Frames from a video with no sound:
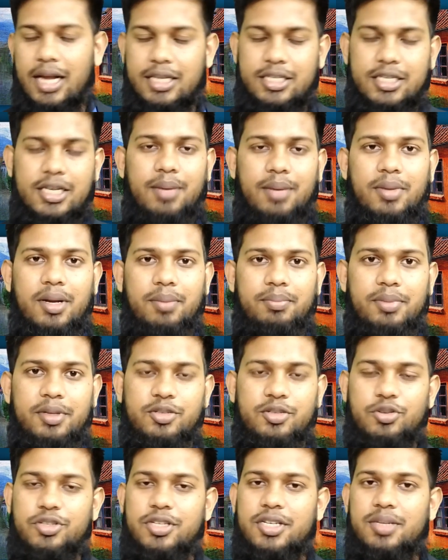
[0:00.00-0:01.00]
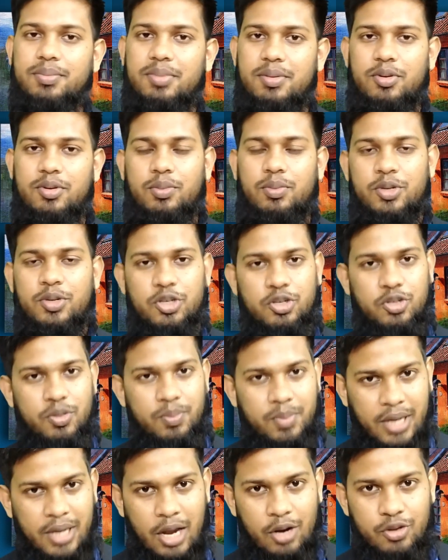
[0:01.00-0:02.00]
আজকে আমরা বিসলিসিটির বিভিন্ন
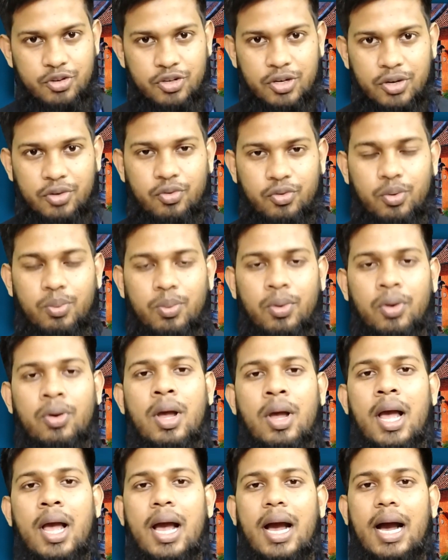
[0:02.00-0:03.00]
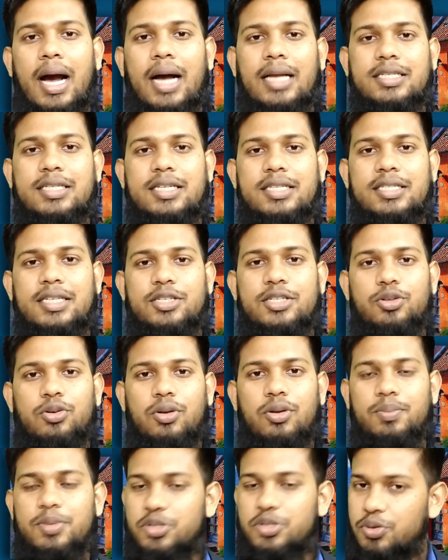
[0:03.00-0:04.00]
বিষয় সম্পর্কে আলোচনা করব আজকে যে
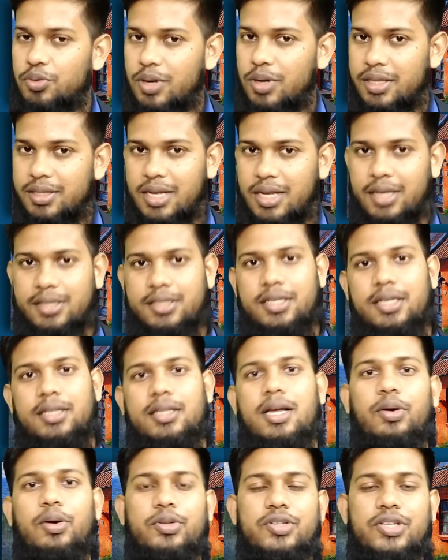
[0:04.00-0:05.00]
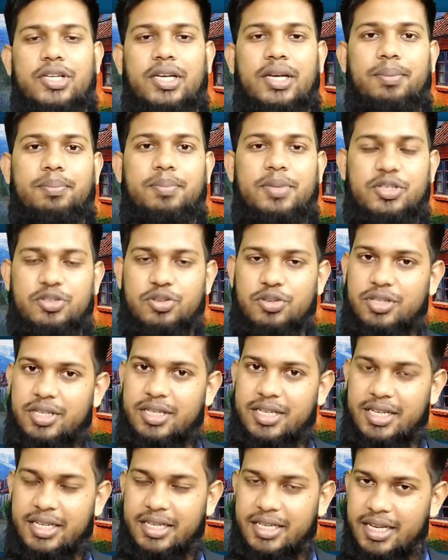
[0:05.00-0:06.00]
সকল বিষয়গুলো থাকছে তা হচ্ছে
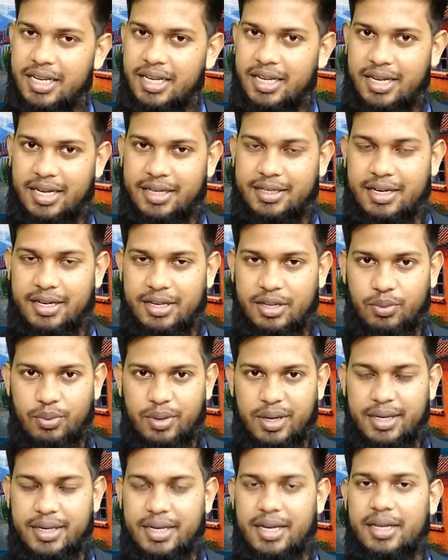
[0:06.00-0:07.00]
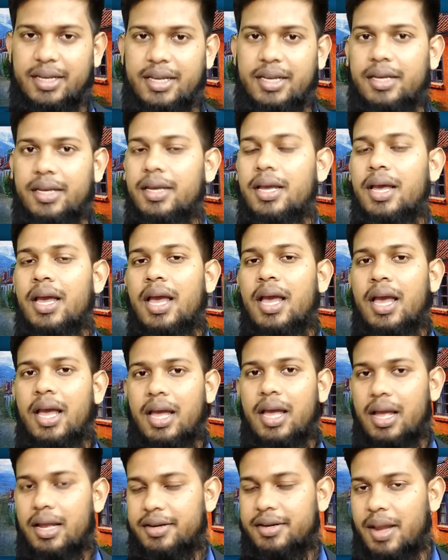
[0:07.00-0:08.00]
বিস্কুসিটি কি এটার ইউনিটটা কি
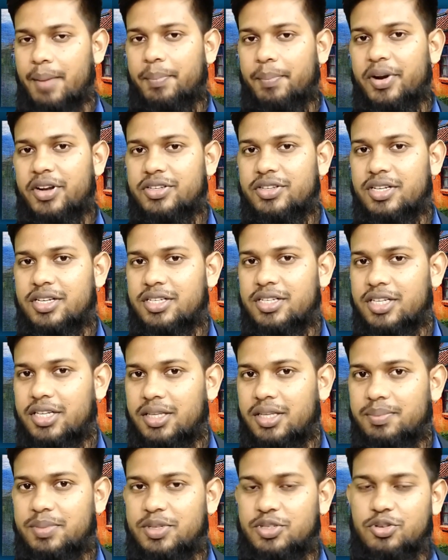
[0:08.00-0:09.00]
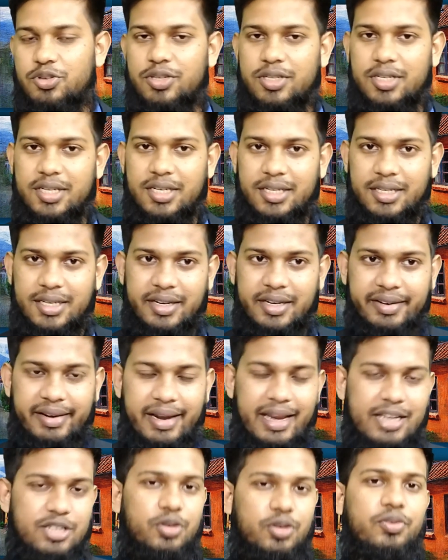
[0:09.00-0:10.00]
টেম্পারেচারের সাথে বিস্কুসিটির কি
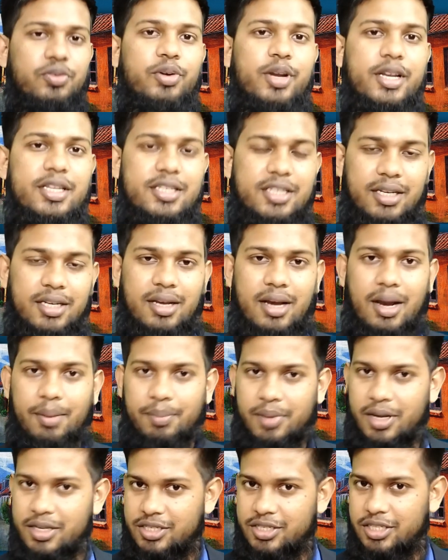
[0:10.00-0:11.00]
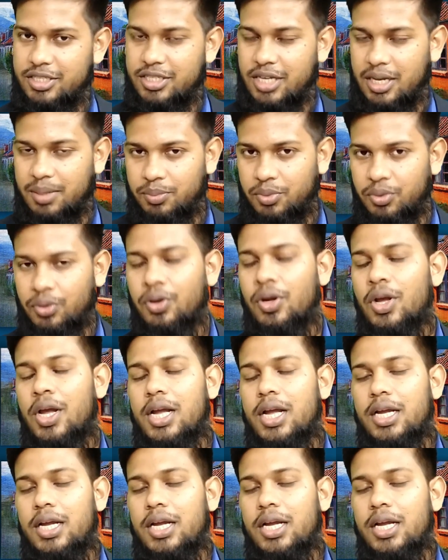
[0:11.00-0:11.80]
রিলেশন রয়েছে আমরা আজকে জানব